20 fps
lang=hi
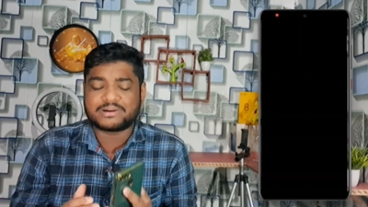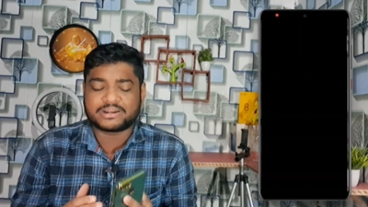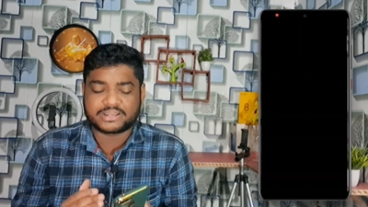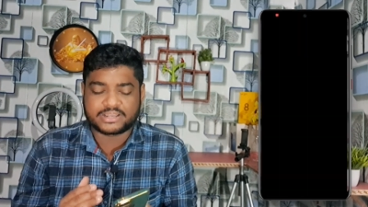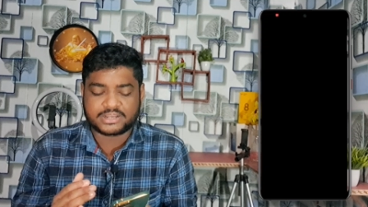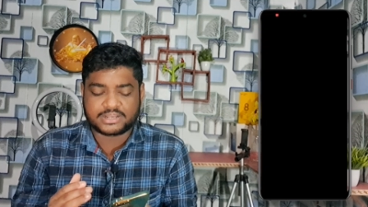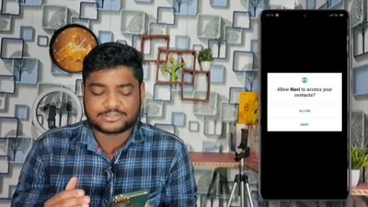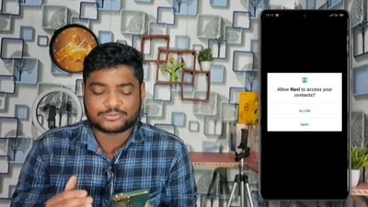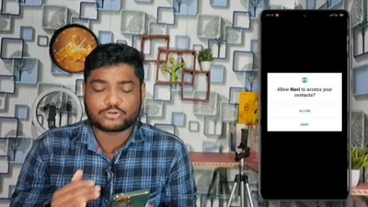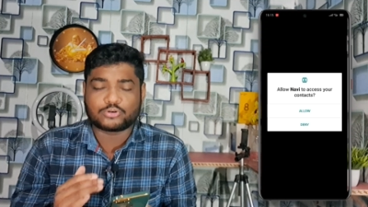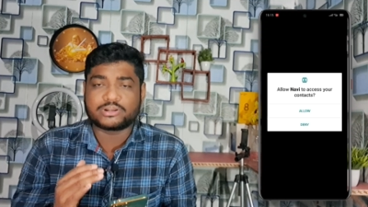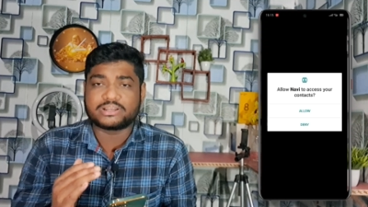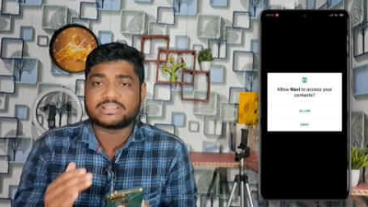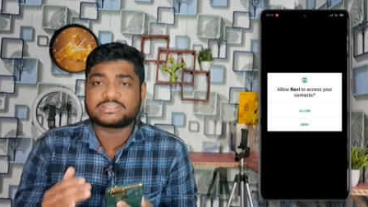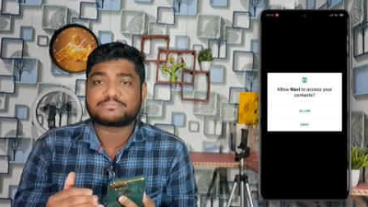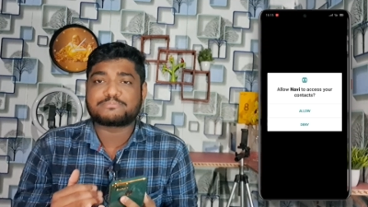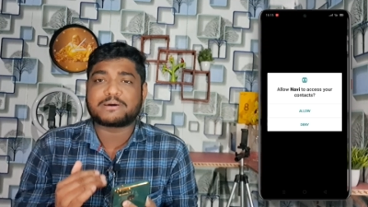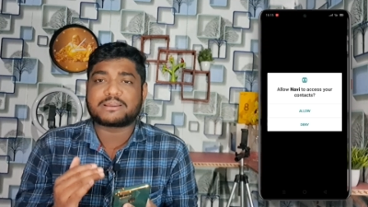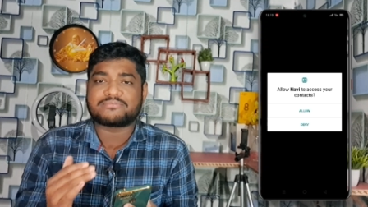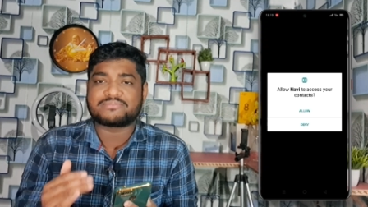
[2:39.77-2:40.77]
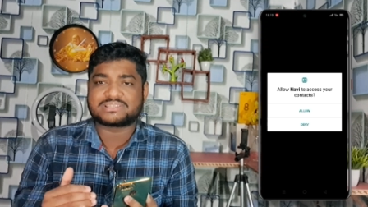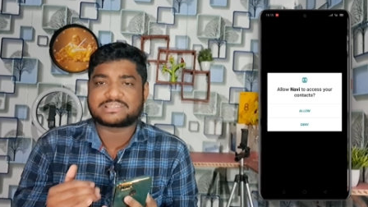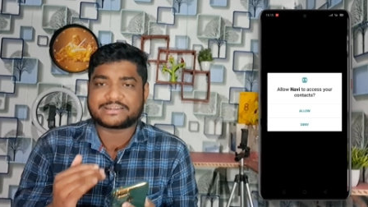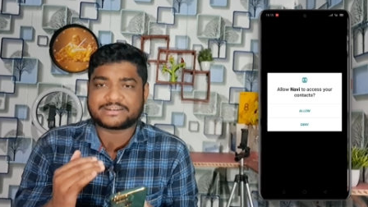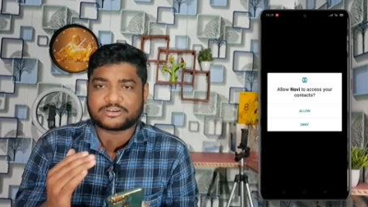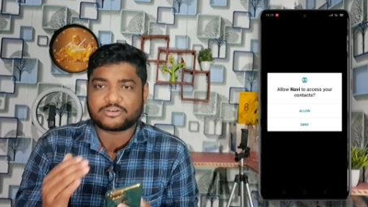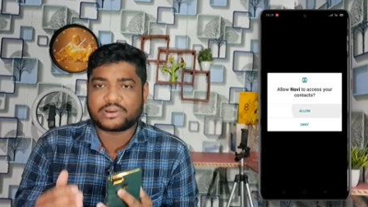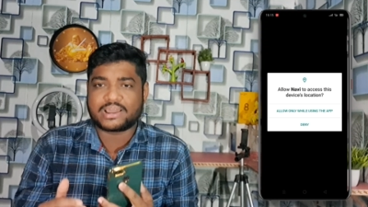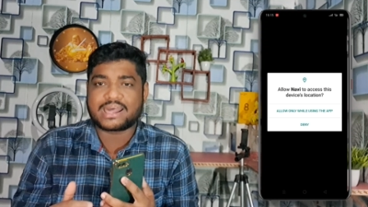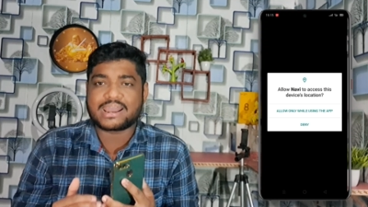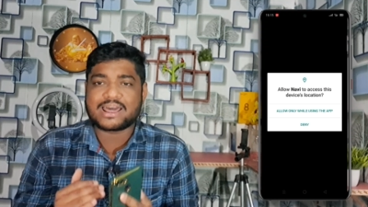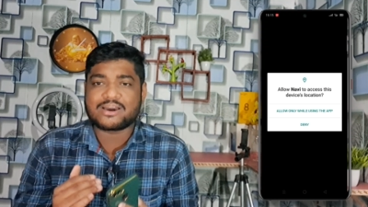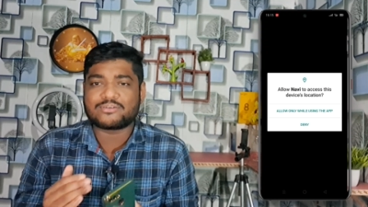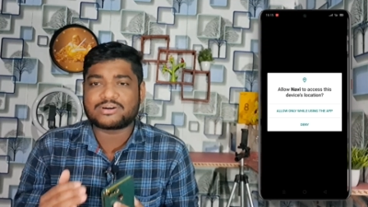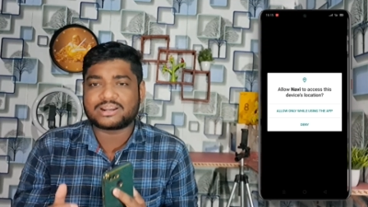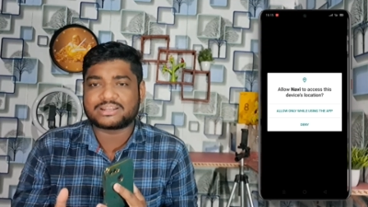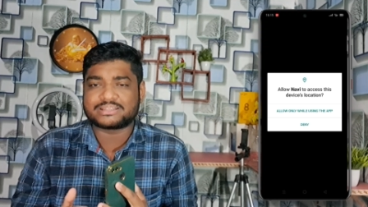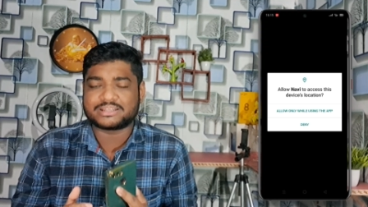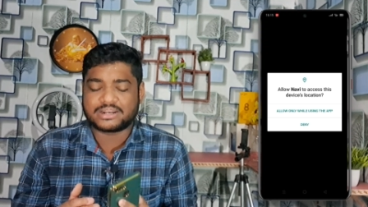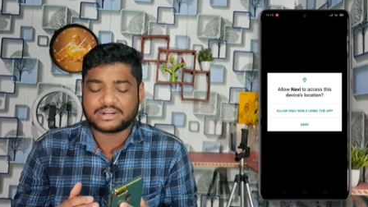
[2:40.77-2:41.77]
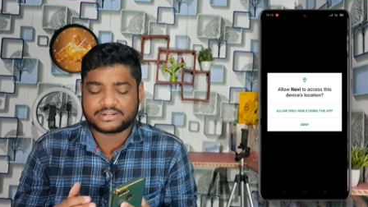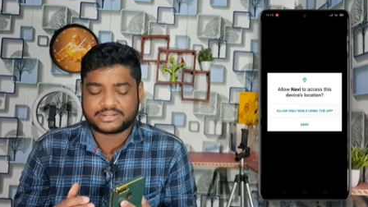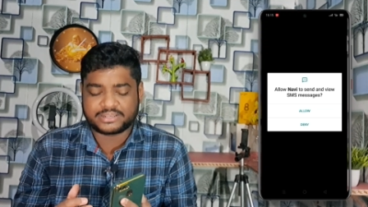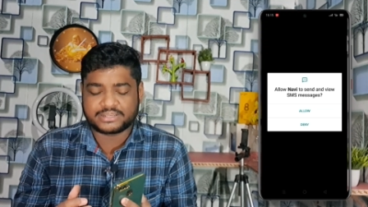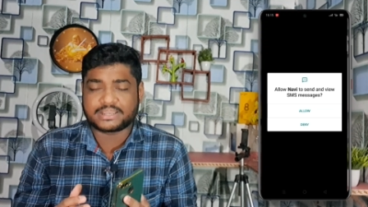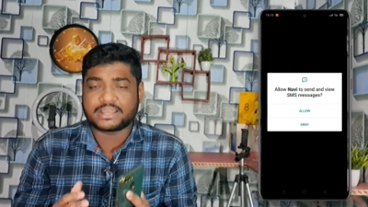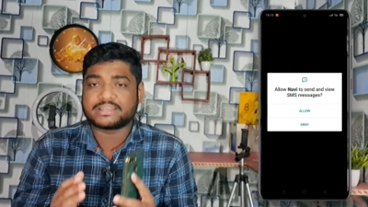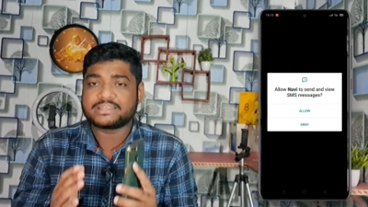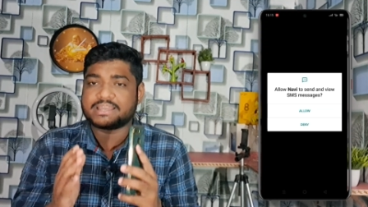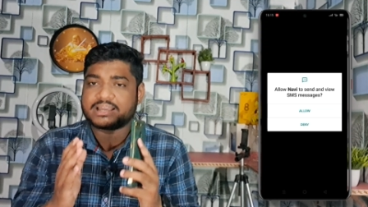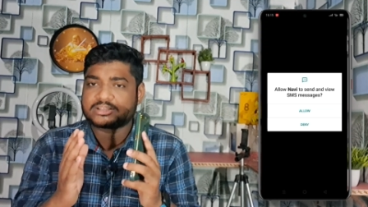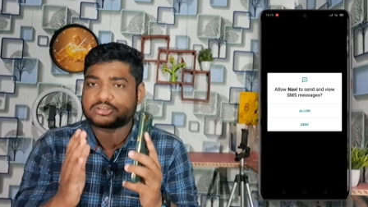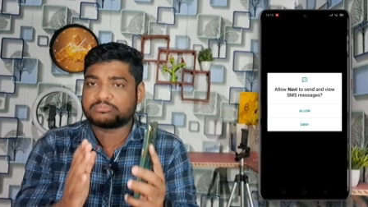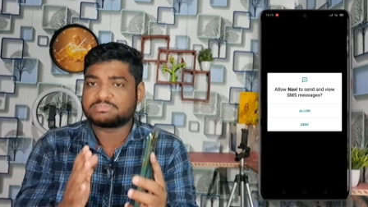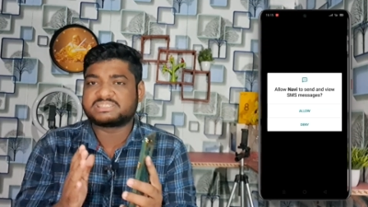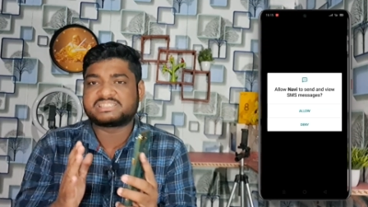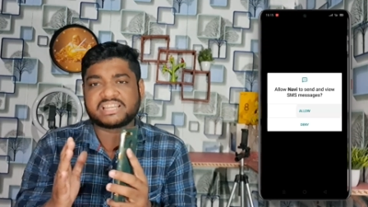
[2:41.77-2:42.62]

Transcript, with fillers: मांगेगा तो इस परमिशन को अलाउ कर देना ठीक है ये एकदम